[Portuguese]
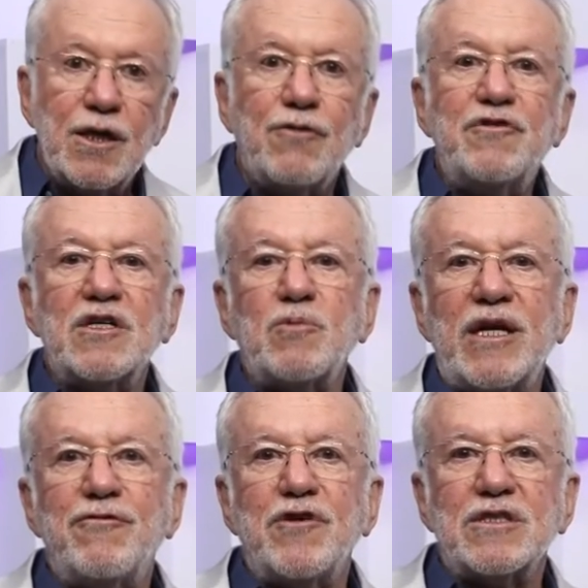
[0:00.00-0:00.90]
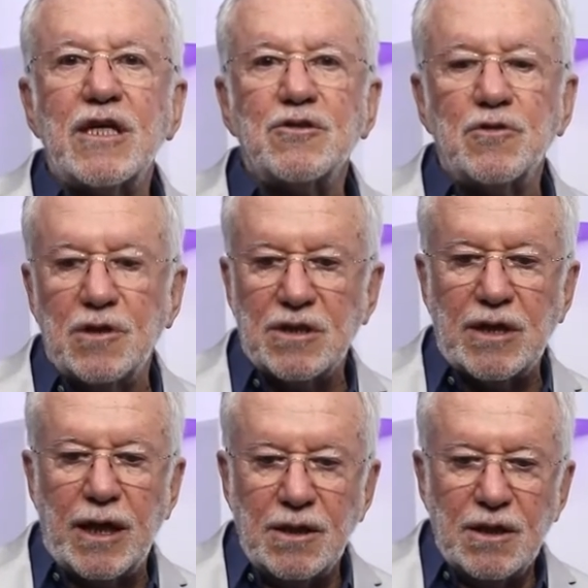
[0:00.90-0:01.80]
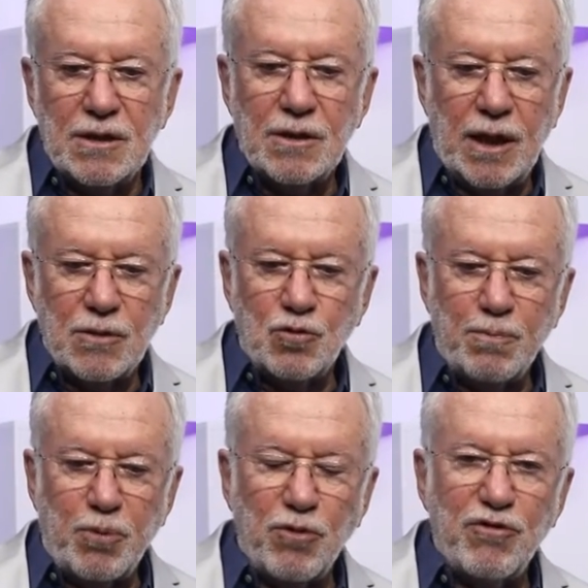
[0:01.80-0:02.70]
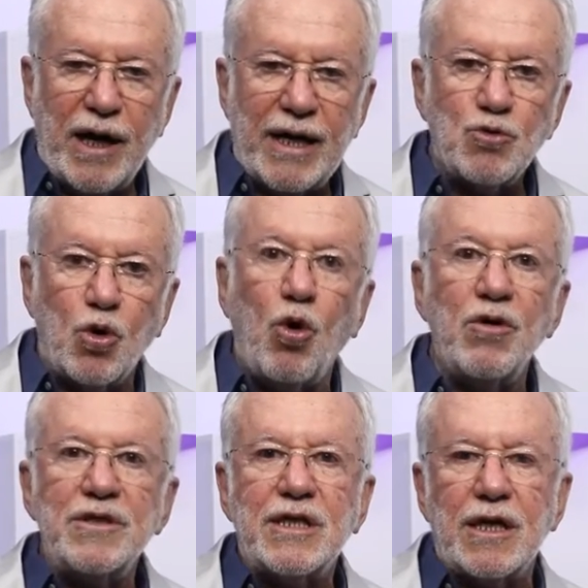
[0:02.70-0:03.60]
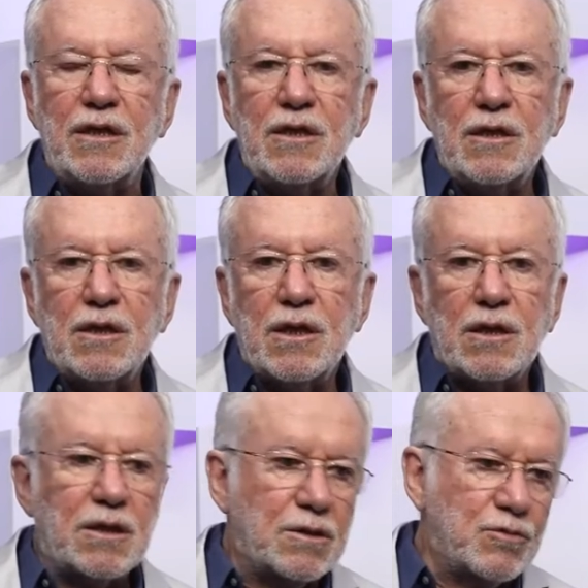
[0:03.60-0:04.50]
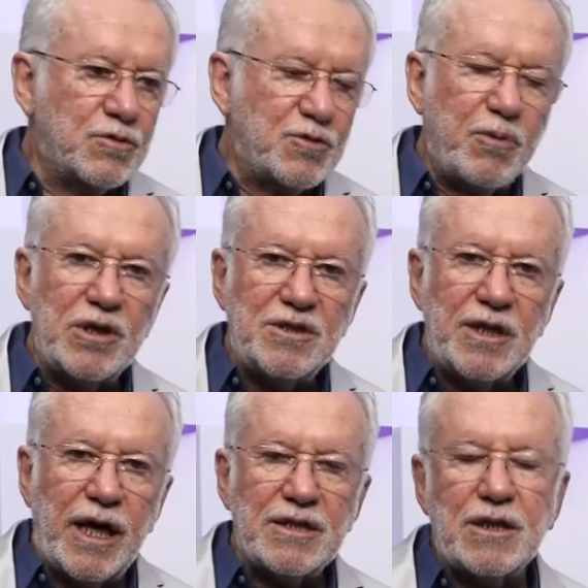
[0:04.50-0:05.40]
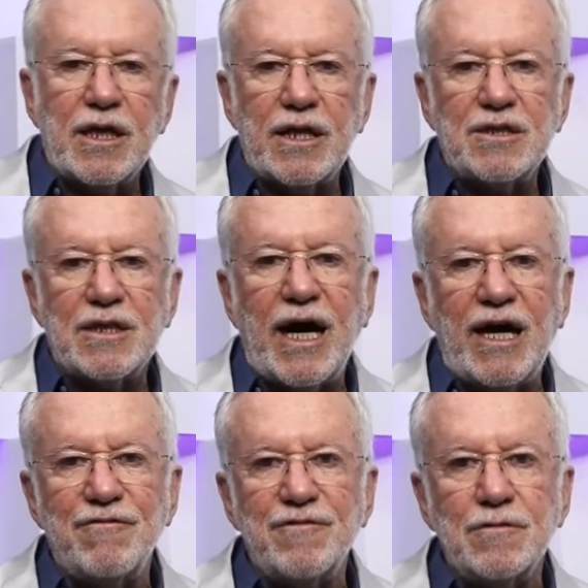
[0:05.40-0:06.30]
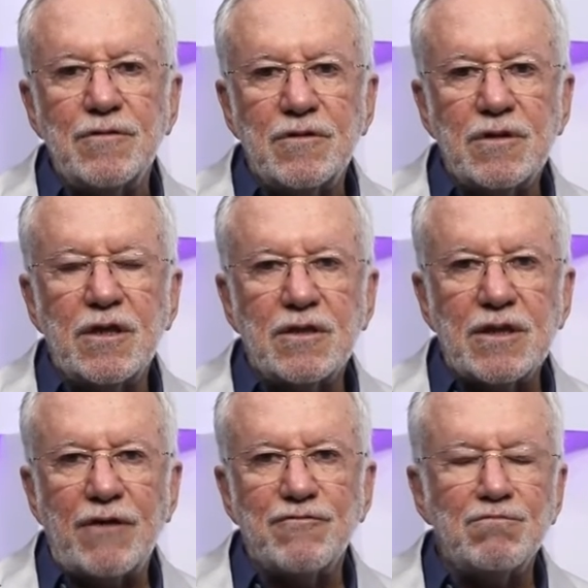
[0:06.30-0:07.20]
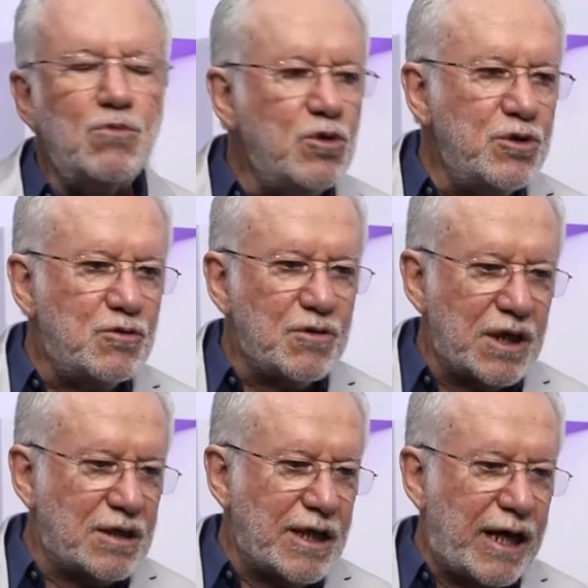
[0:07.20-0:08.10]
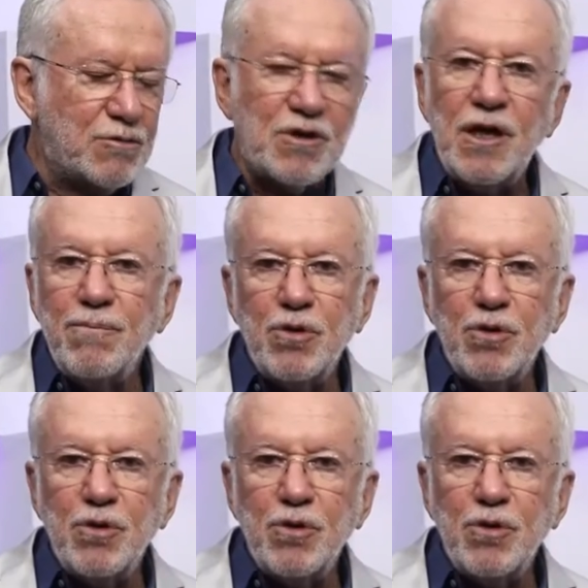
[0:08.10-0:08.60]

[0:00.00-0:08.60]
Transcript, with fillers: Eu vi as manifestações da, da do povoado contra uh, os policiais que lá estavam, né? estavam muito irritados.